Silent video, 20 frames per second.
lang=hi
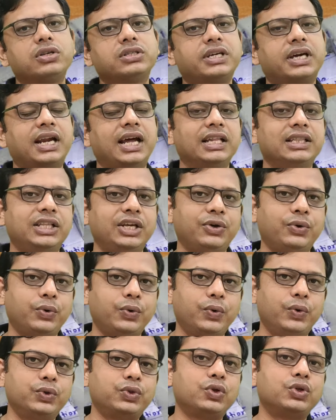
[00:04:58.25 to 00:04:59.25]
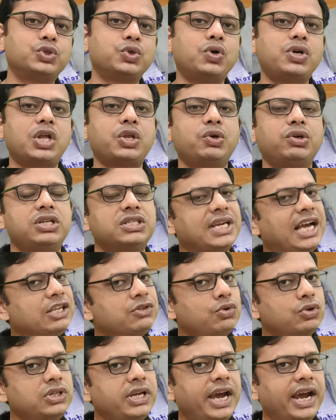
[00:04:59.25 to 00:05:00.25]
कराते हो तो छोटा छोटा साइज
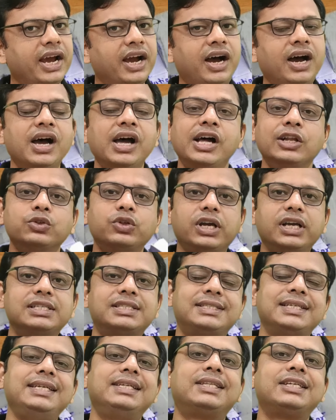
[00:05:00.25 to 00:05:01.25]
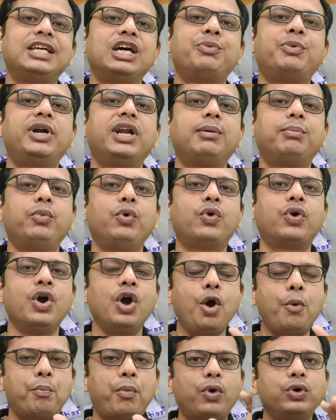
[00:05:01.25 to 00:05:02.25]
हो जाएगा तो इससे इतना बड़ा बुक
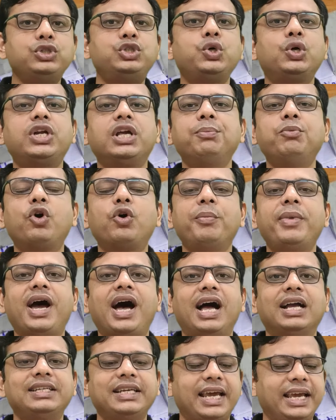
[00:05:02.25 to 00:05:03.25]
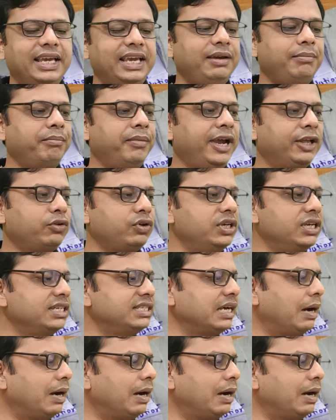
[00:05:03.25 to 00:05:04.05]
बहुत छोटे बुक में आ जाएगी मैं तो ये